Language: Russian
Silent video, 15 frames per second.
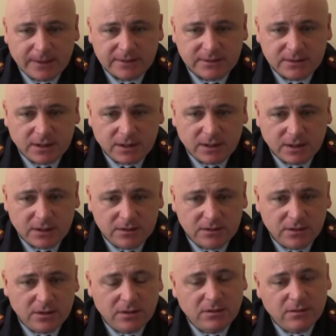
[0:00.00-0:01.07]
стоять
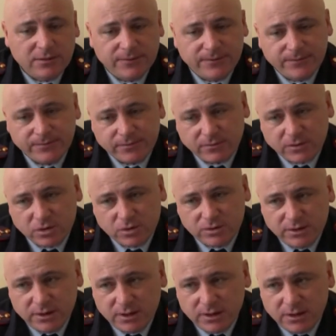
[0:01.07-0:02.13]

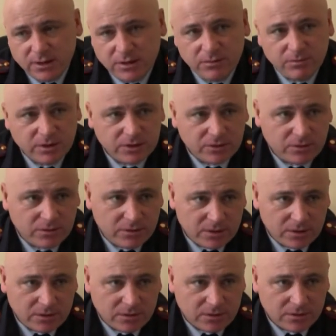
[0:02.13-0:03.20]
усиленные патрули
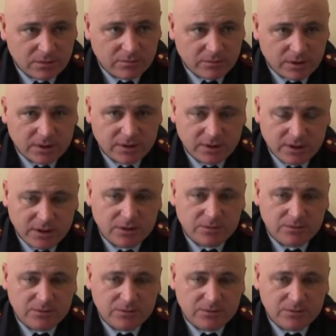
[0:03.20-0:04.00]
по охране